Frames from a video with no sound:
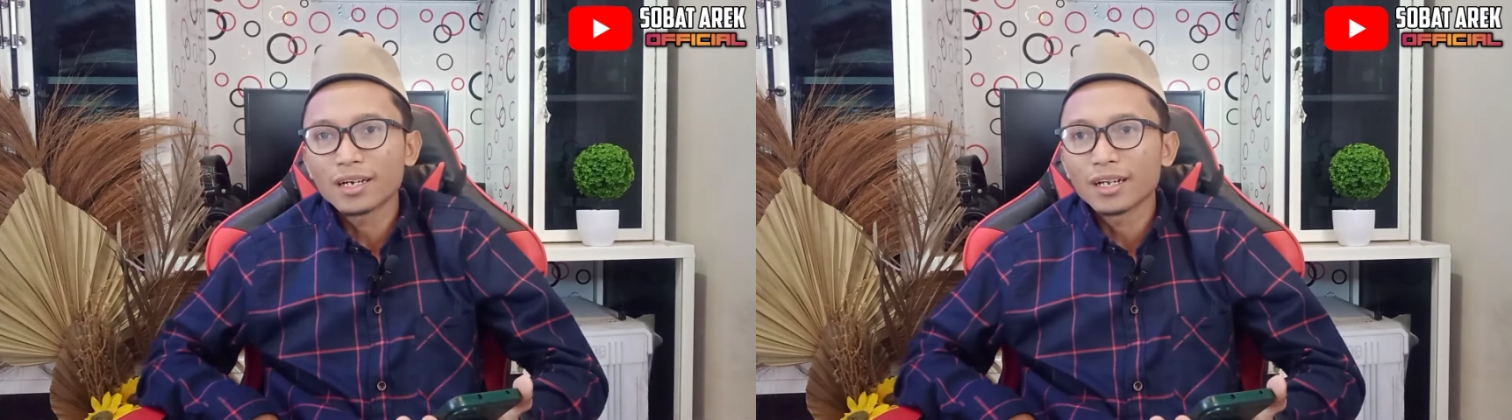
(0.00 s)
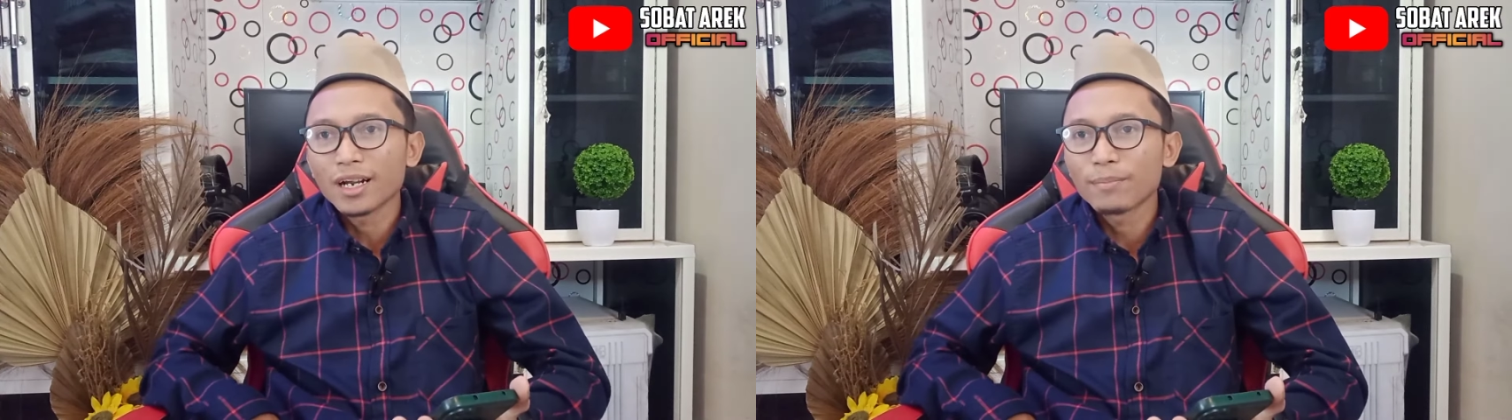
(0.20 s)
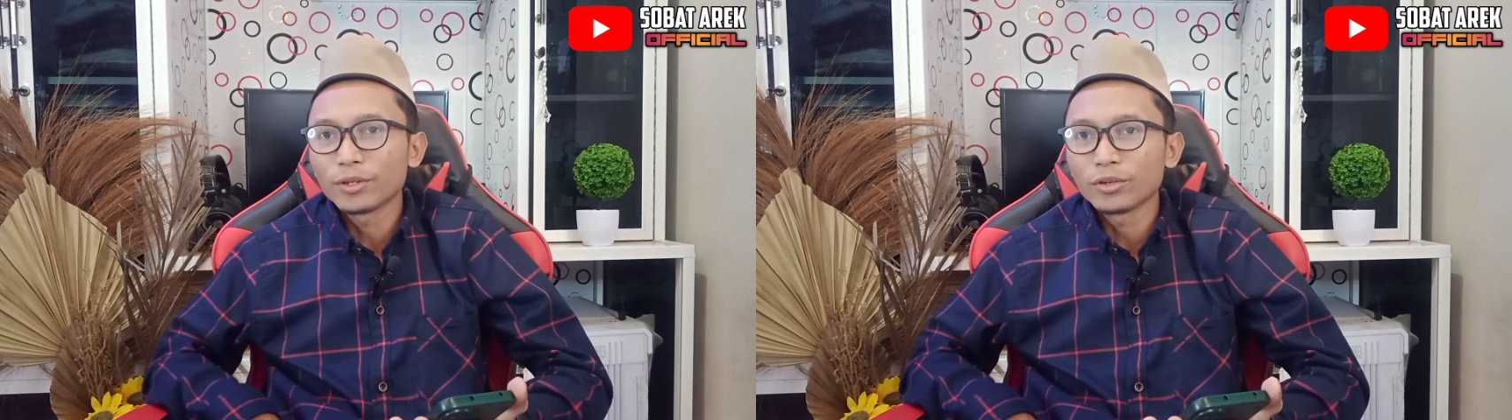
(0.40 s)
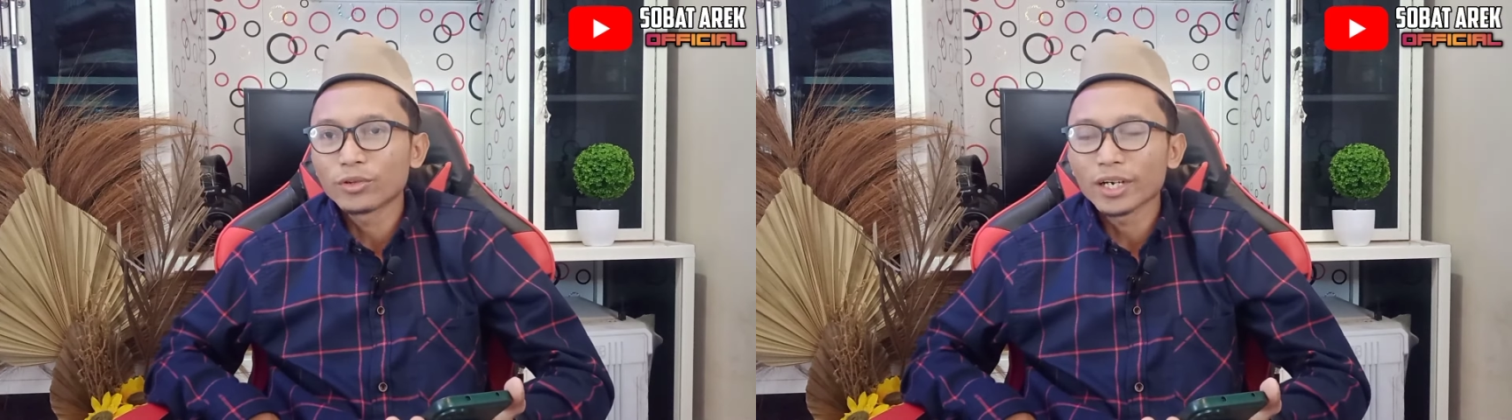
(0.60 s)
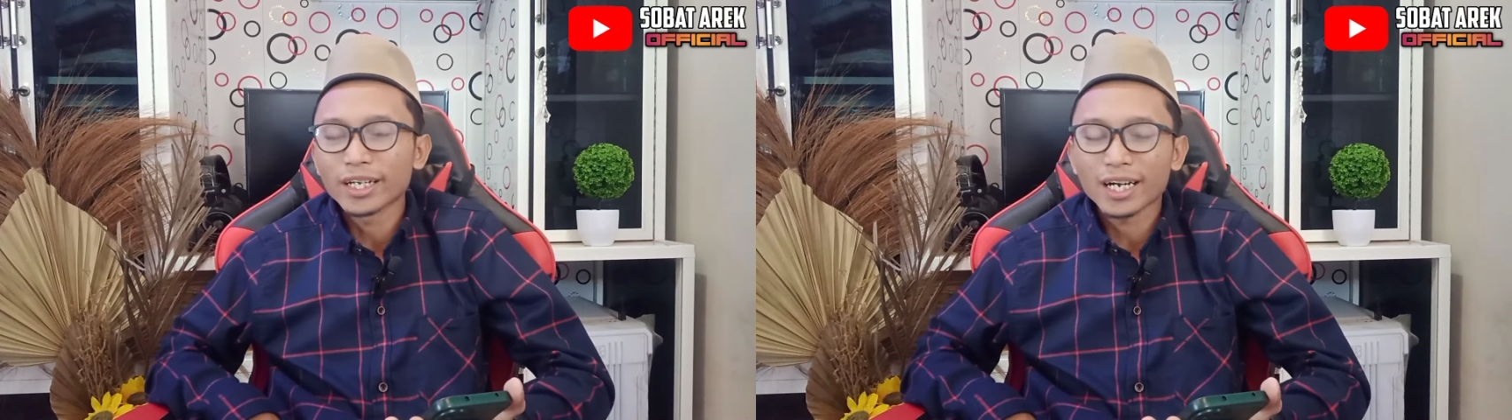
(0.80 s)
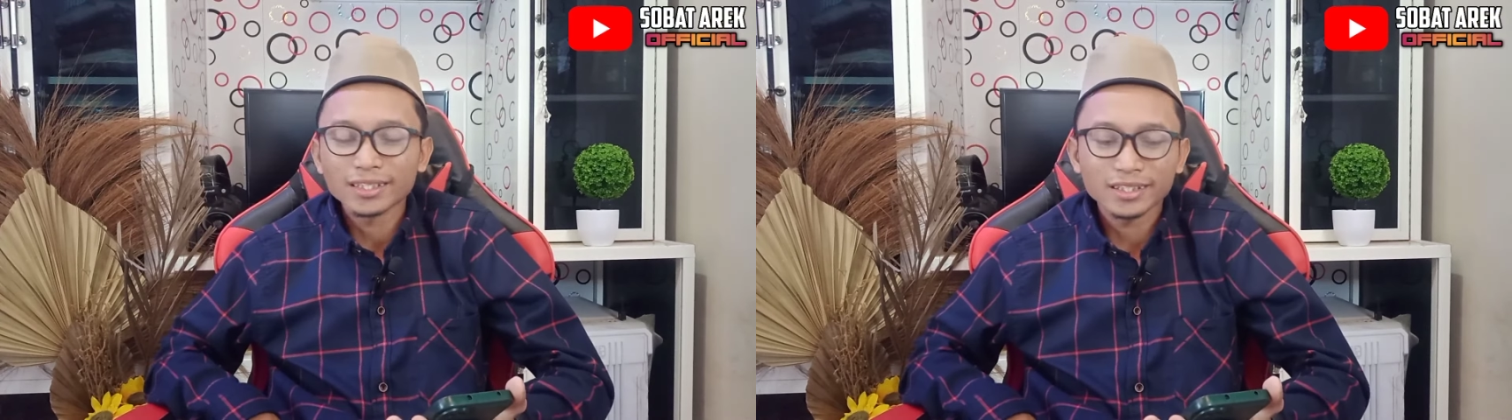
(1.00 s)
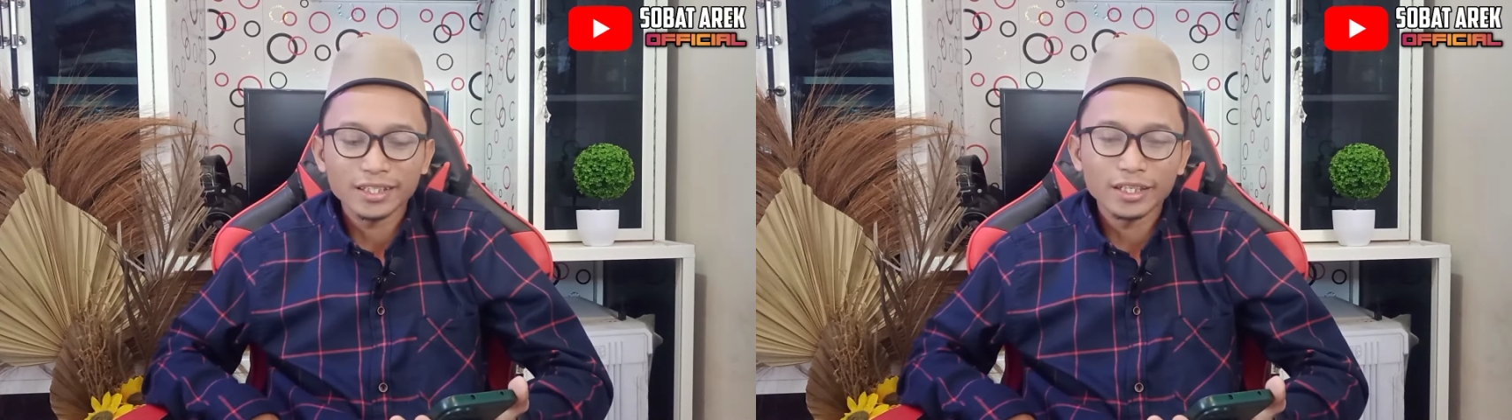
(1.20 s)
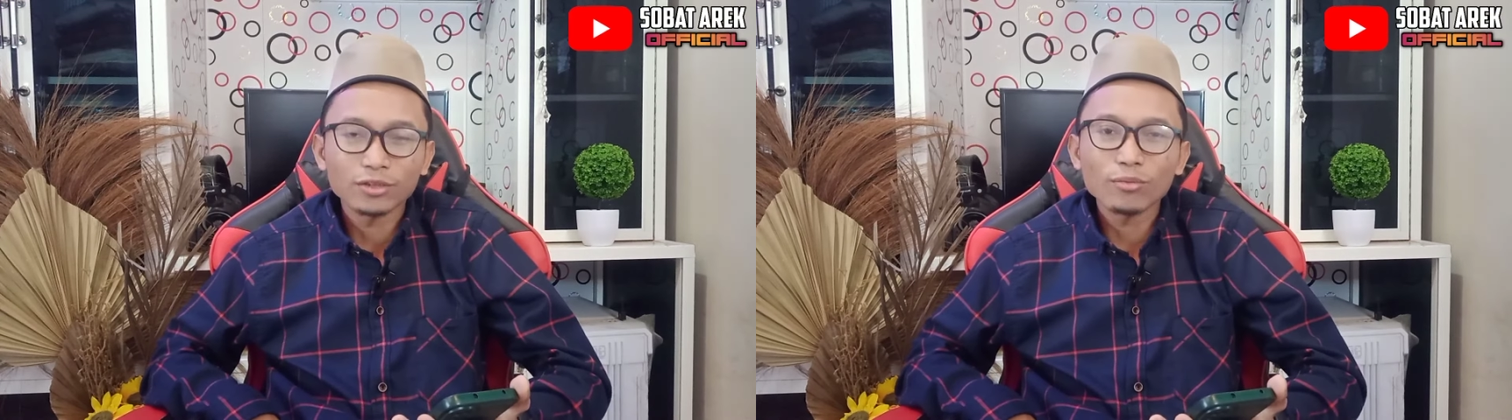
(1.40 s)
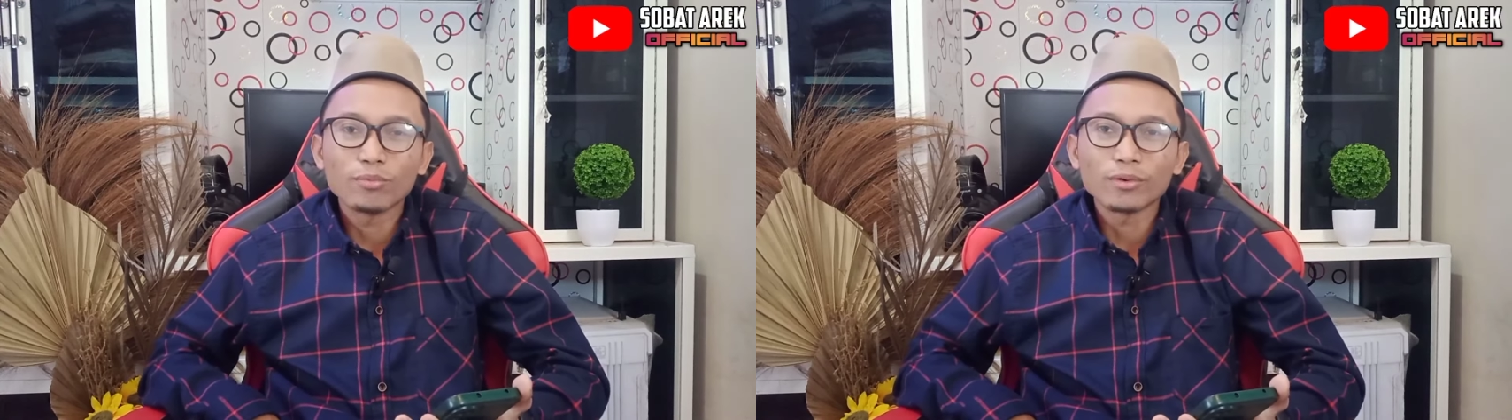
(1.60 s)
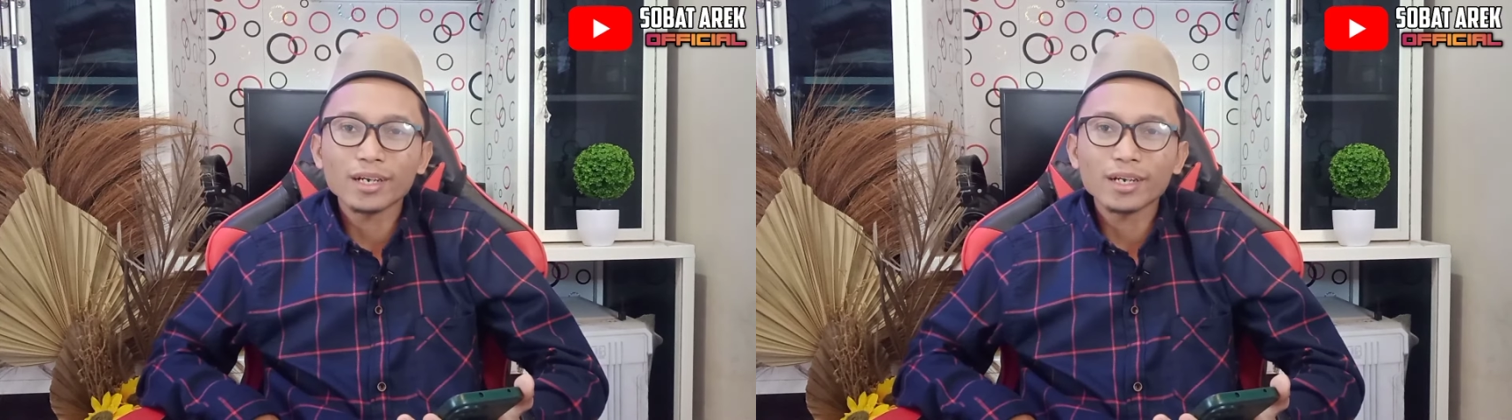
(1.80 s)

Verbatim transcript: adalah bentuk toleransi. Itu